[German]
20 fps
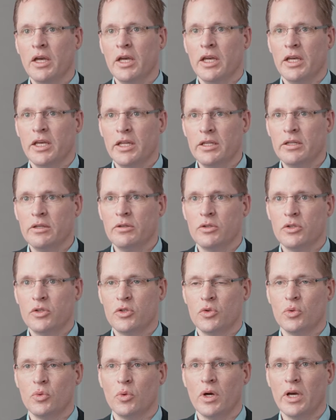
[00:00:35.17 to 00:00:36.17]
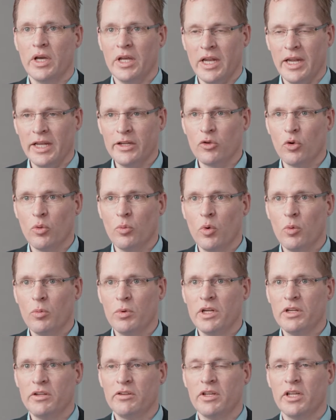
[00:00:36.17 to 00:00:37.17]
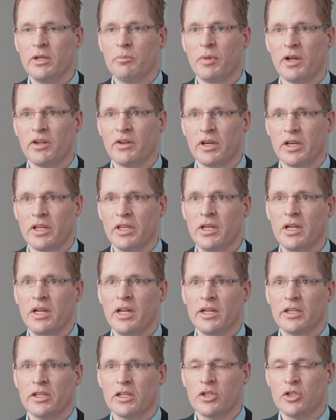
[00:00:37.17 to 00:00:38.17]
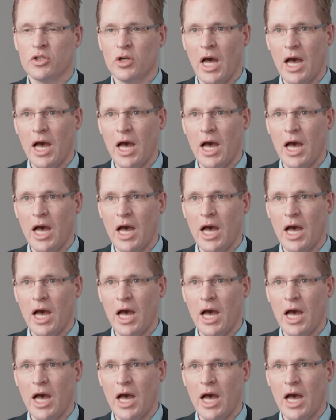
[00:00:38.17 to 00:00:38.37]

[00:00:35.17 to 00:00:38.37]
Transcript: hin zur Elektromobilität, batterieelektrisch,